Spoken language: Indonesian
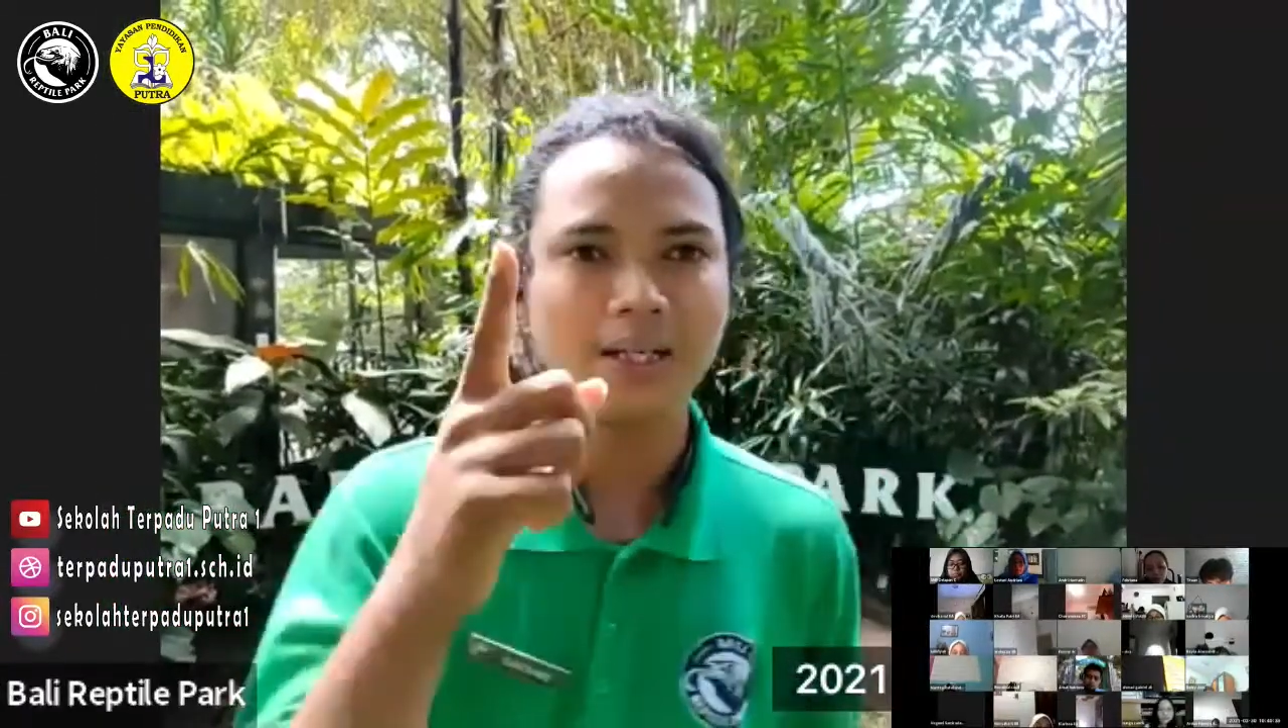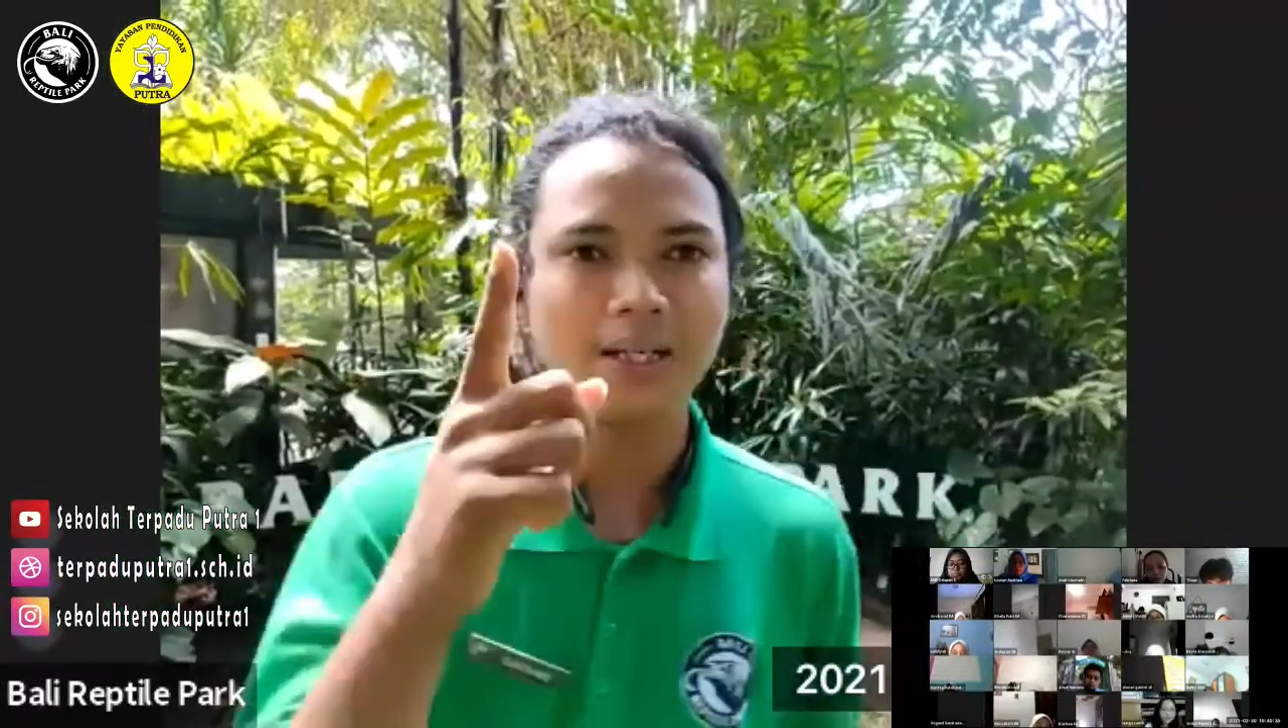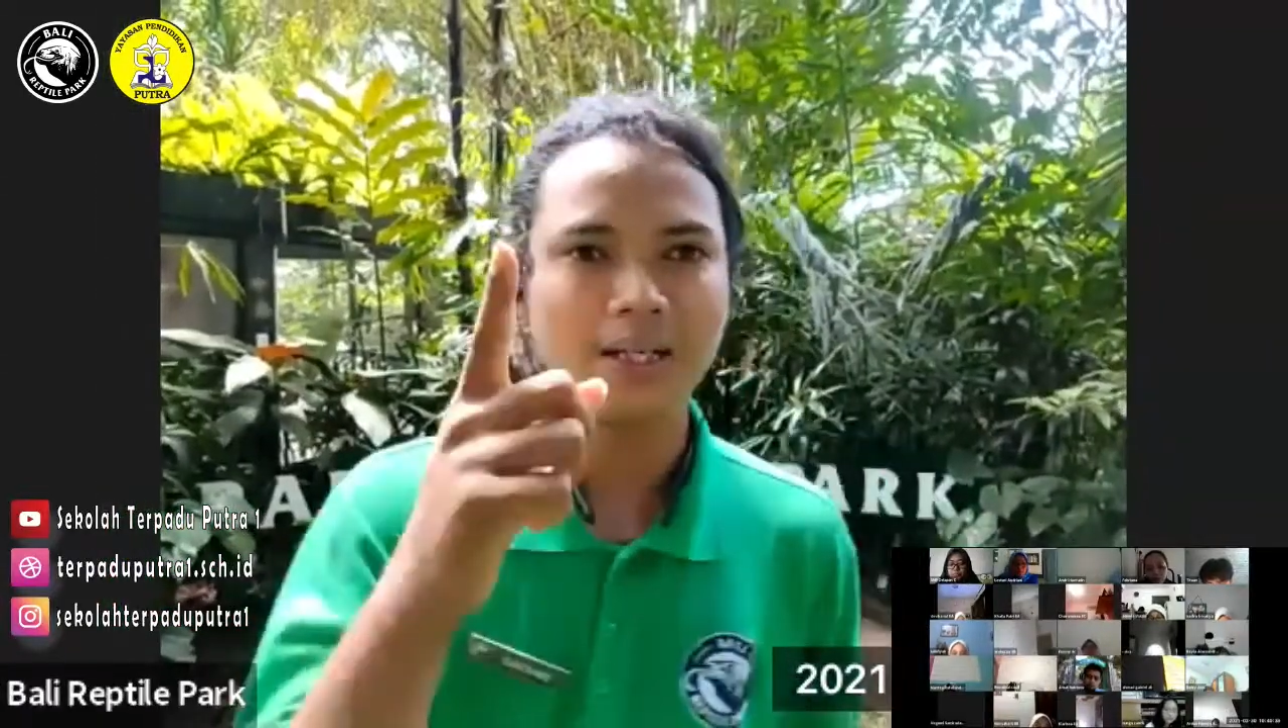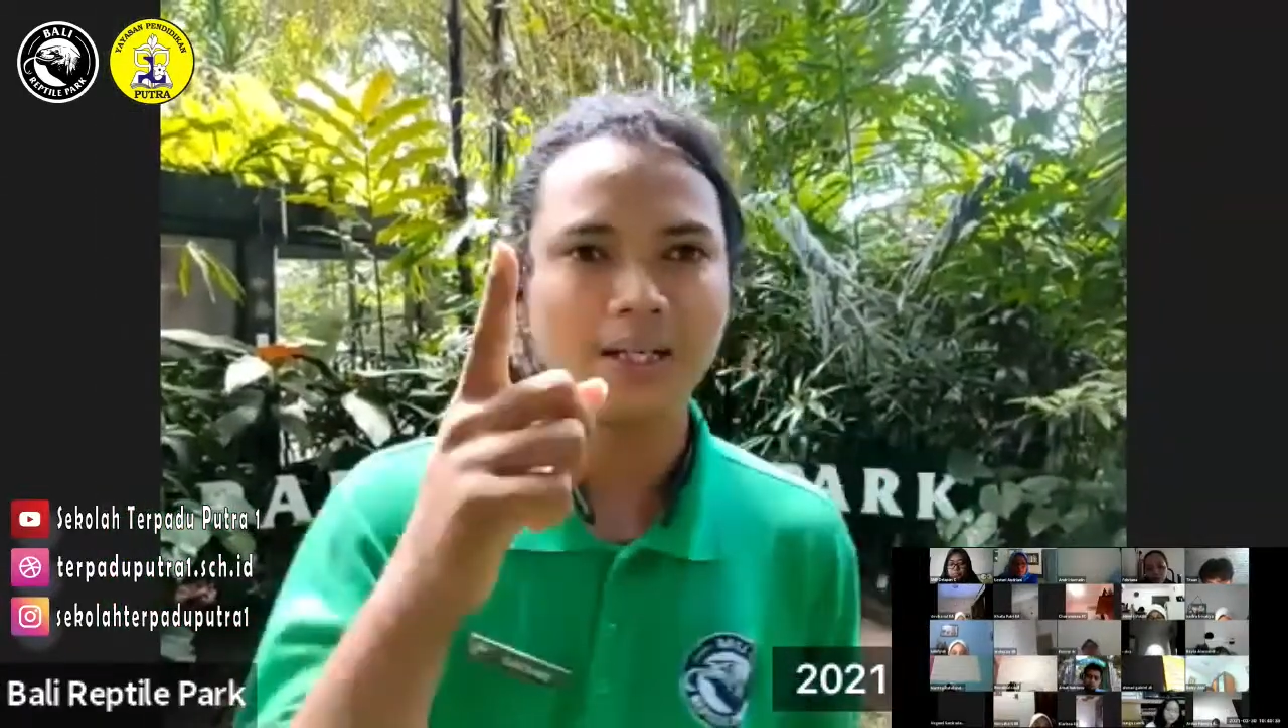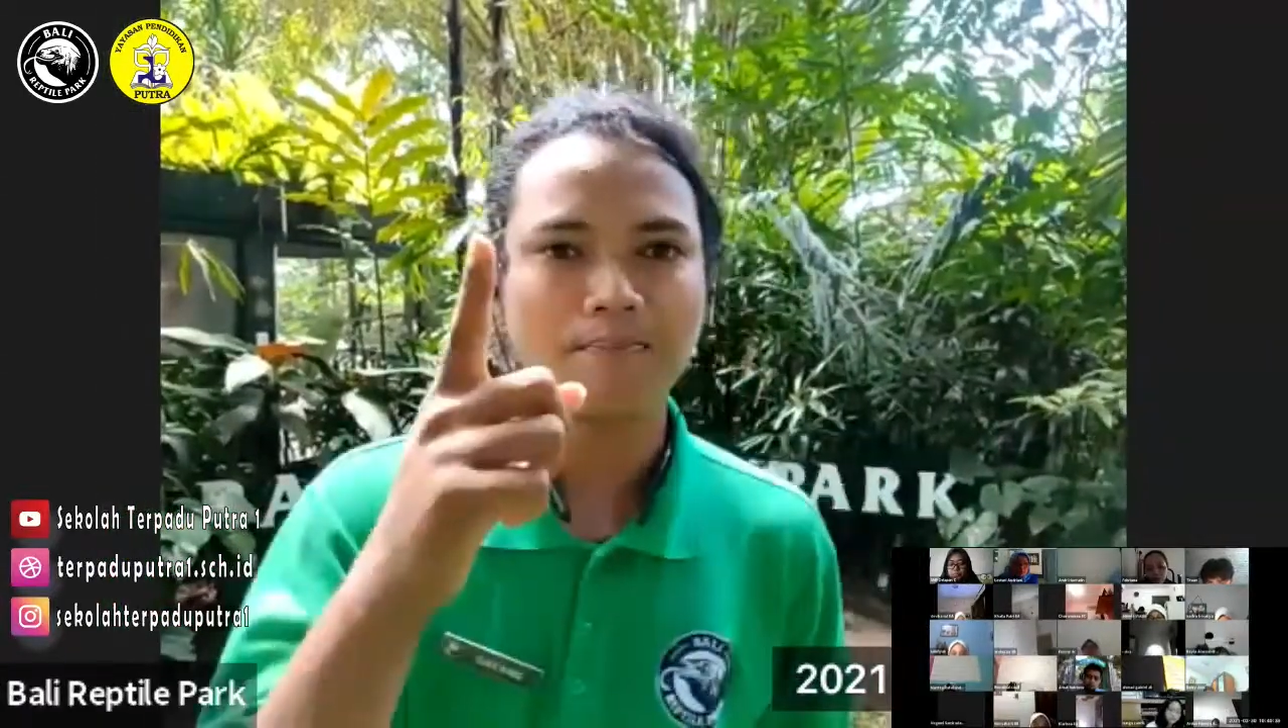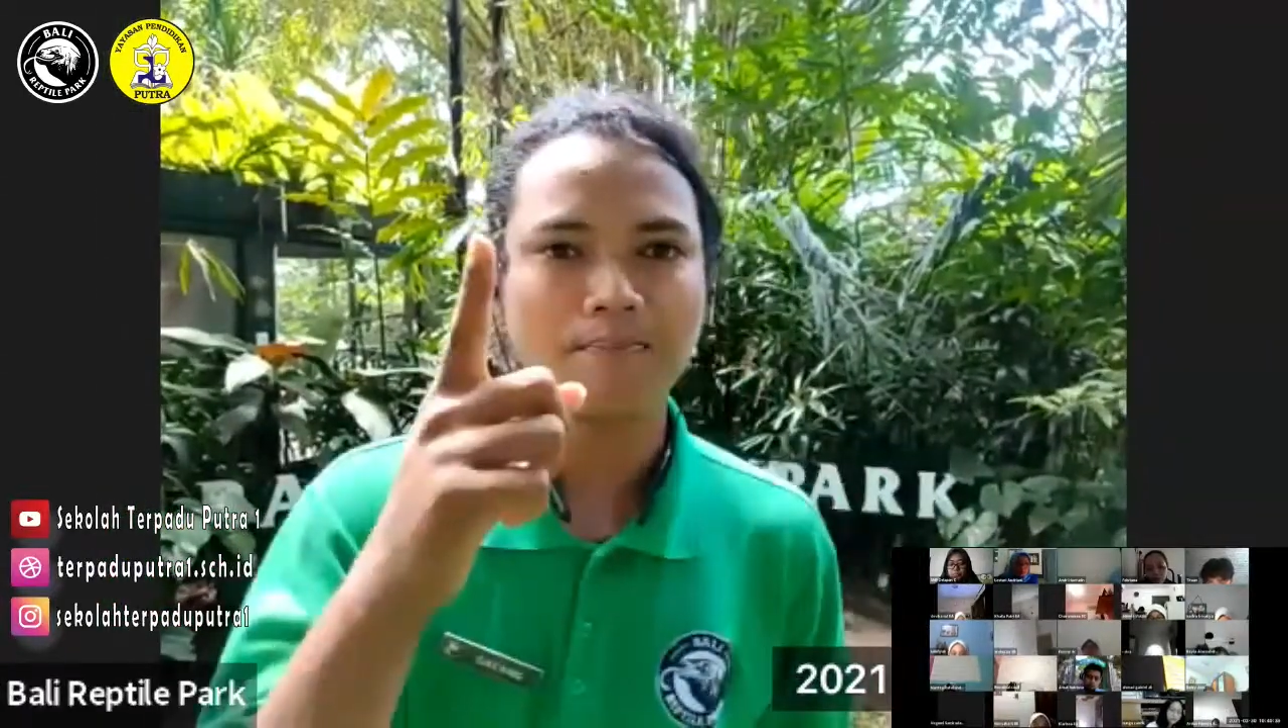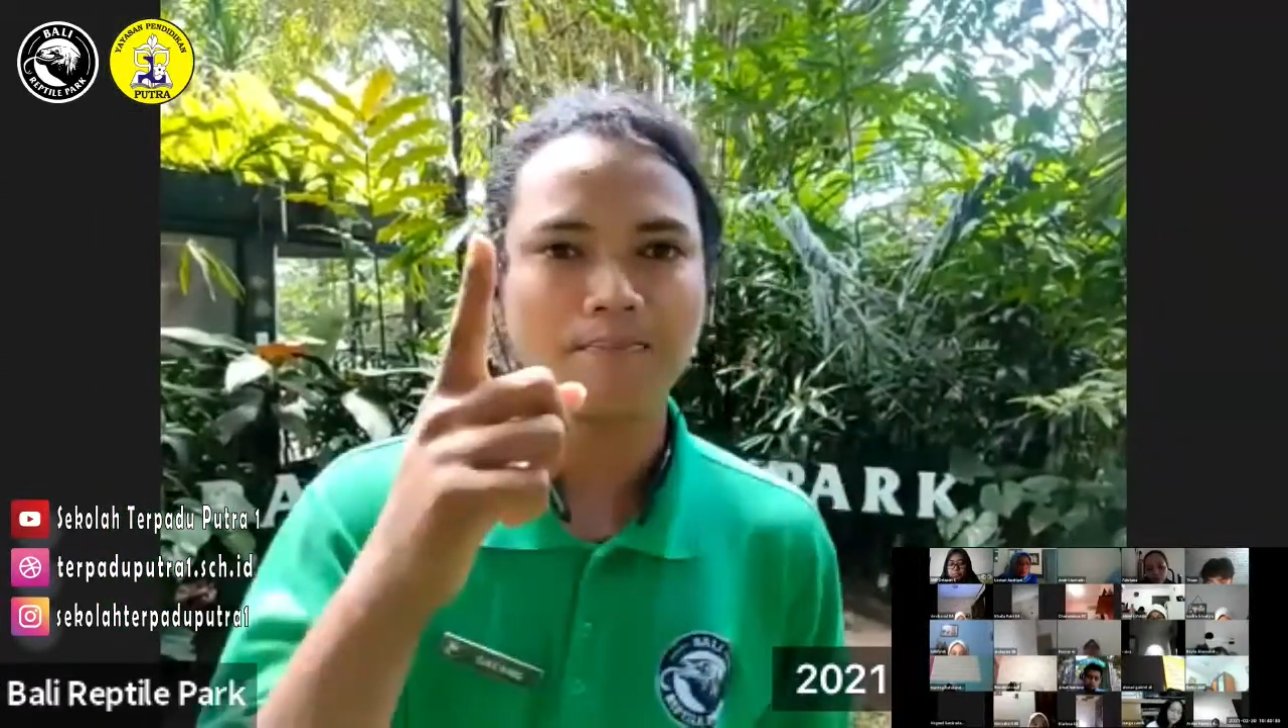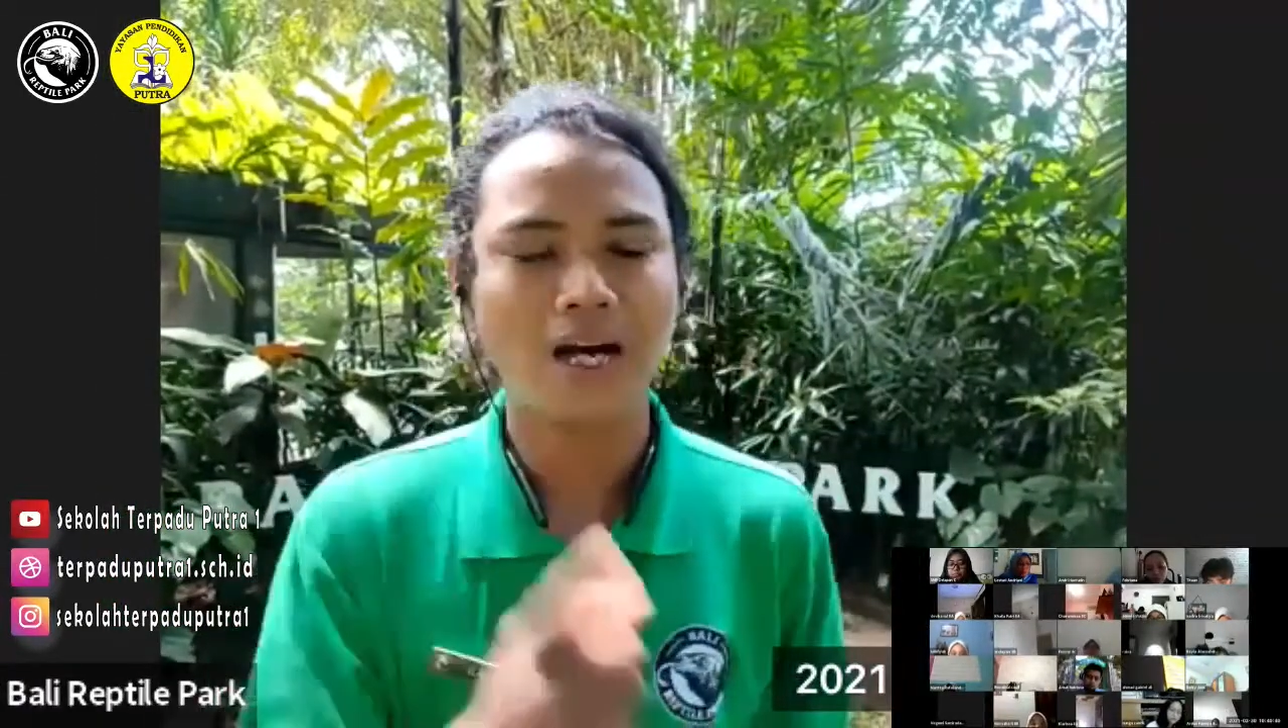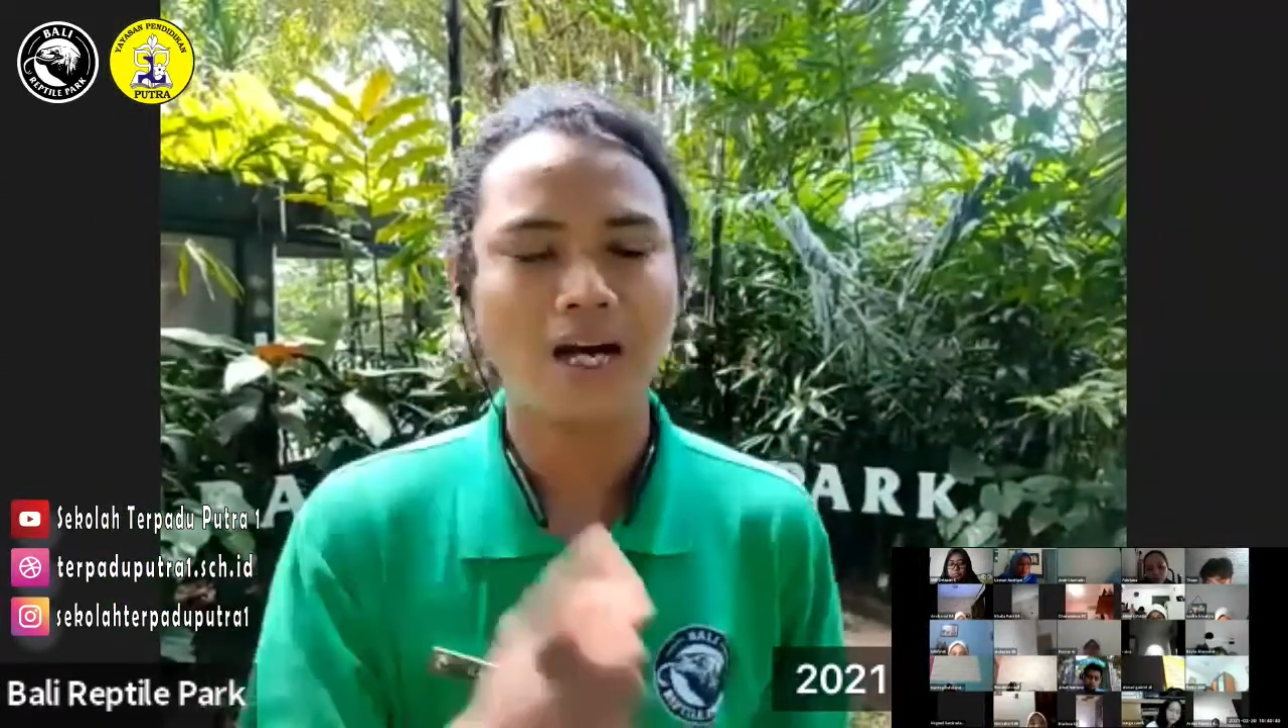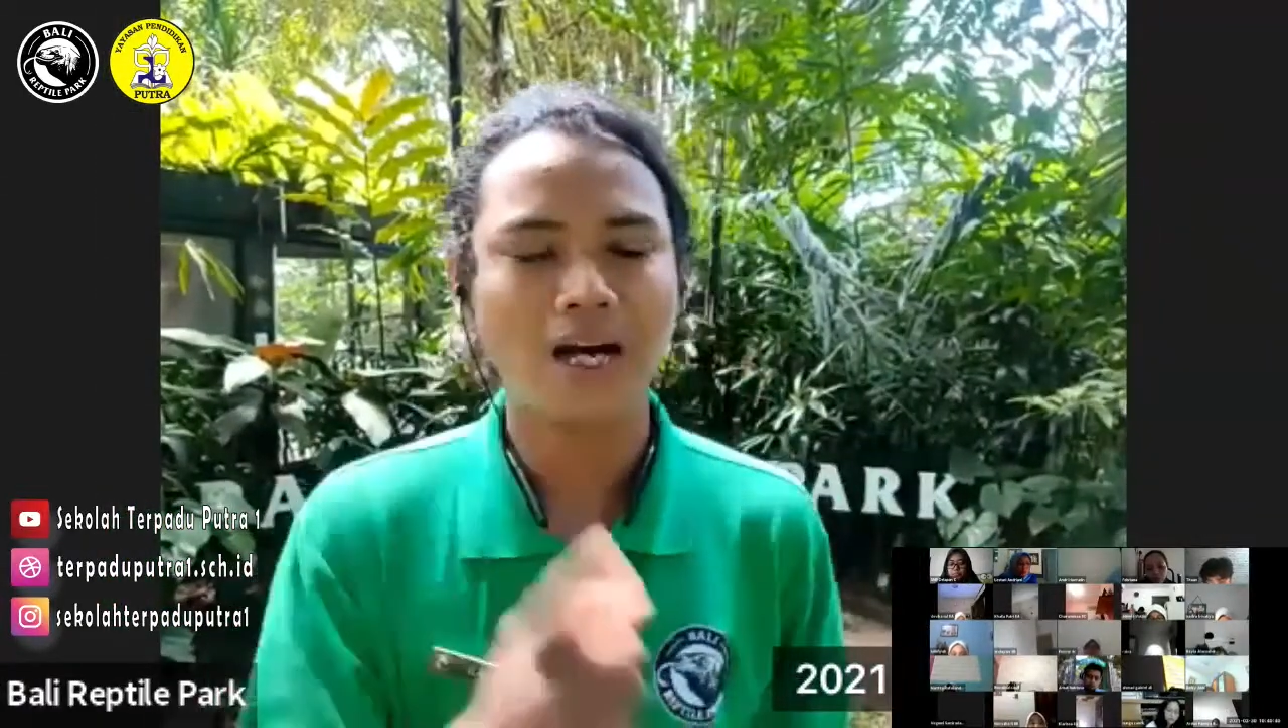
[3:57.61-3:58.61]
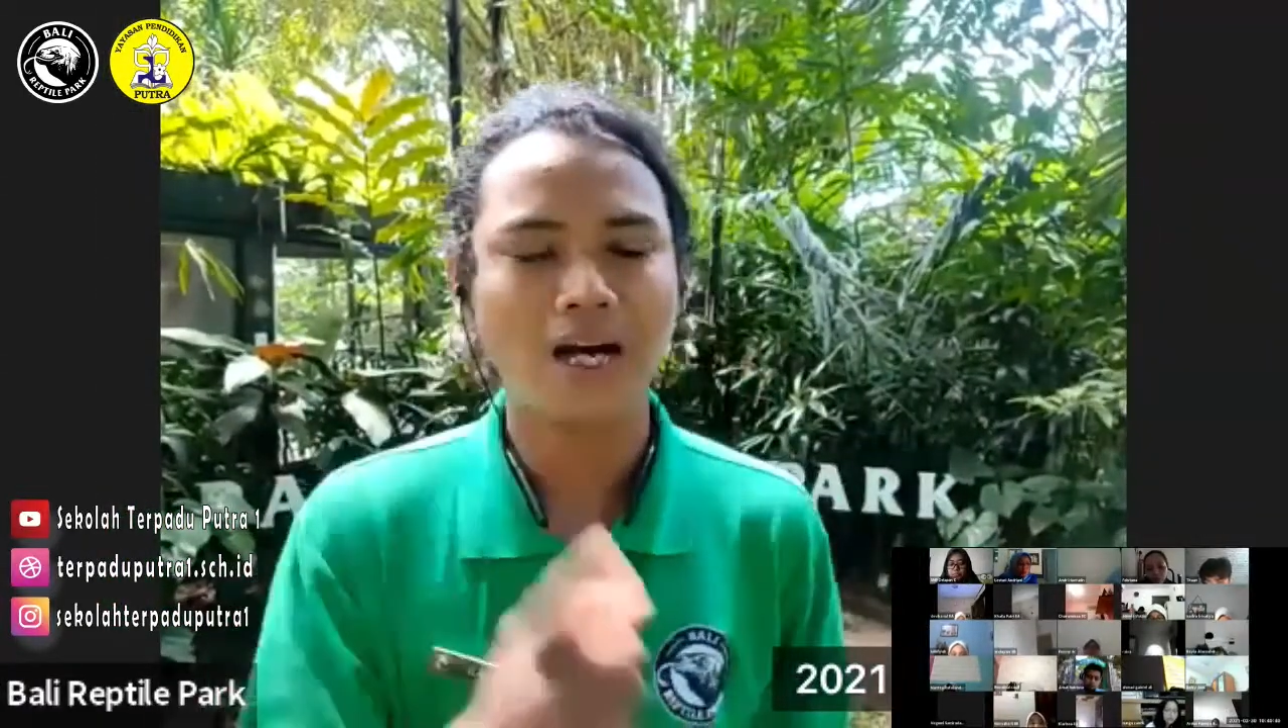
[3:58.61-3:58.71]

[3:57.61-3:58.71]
penanganan pertama